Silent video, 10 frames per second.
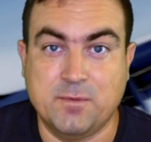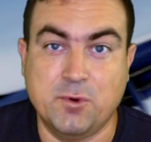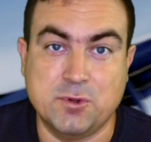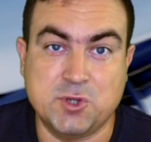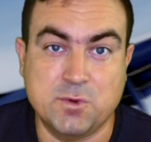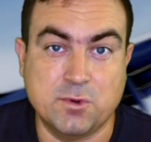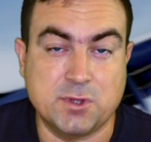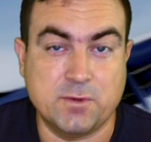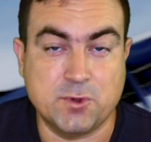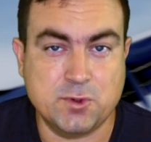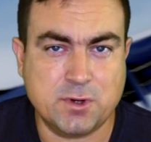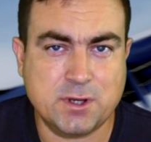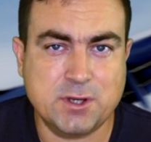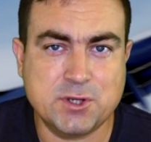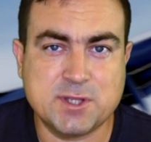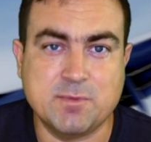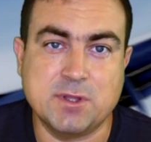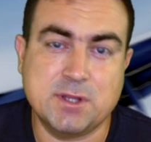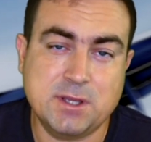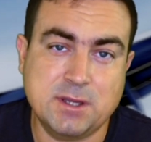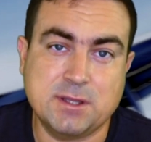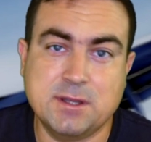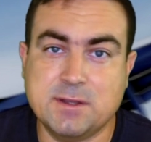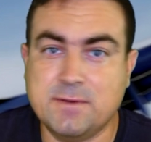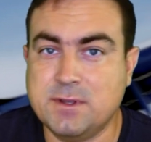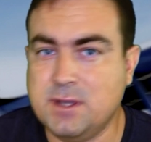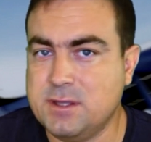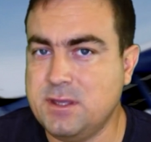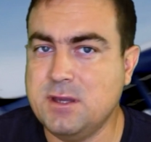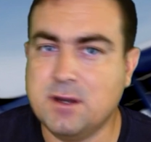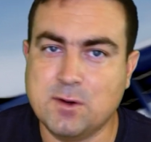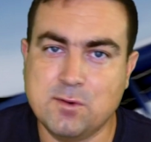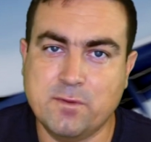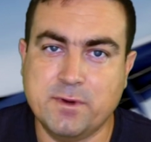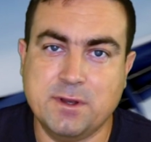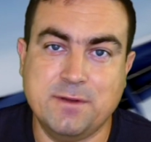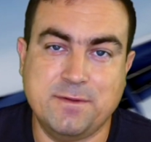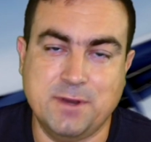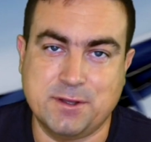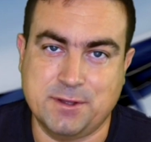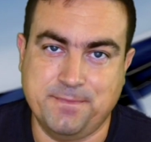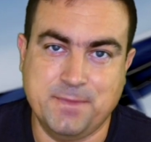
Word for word: Мол, чего ты его дергаешь, смотри, от этого нет никакого эффекта.